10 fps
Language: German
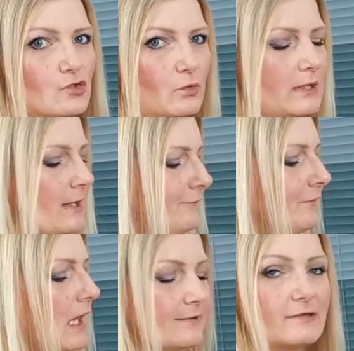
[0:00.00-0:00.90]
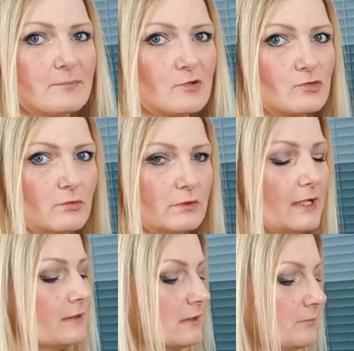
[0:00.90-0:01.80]
Schokolade. Hier ist einmal
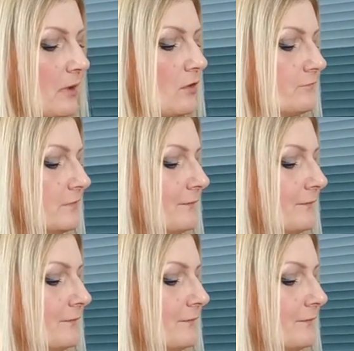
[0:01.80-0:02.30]
Schokolade, die brauchen